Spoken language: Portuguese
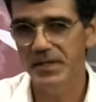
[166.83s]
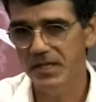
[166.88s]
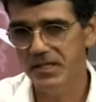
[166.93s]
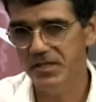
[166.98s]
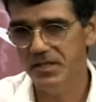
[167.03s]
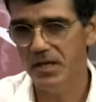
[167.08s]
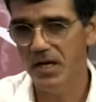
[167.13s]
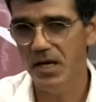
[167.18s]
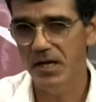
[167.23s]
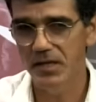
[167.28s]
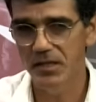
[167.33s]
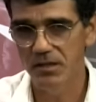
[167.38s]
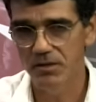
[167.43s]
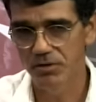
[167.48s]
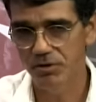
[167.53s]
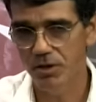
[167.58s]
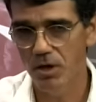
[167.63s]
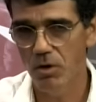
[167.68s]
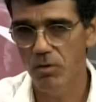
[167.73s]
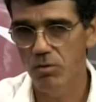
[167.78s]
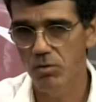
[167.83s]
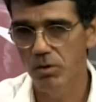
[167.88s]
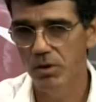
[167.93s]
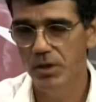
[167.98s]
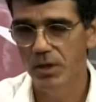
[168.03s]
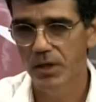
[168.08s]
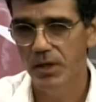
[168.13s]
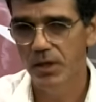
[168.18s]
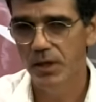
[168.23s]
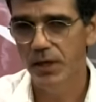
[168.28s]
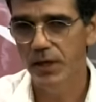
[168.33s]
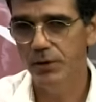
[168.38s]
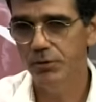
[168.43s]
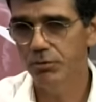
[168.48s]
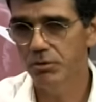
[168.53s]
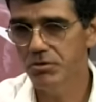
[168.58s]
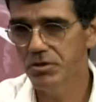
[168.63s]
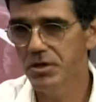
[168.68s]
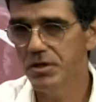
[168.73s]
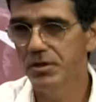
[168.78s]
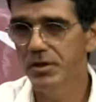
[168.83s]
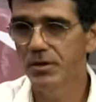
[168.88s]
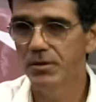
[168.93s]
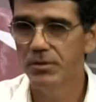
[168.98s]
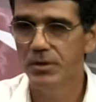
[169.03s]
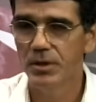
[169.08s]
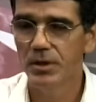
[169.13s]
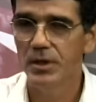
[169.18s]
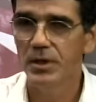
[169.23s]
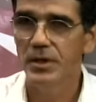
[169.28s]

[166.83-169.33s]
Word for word: nessa área já o retrocedeu,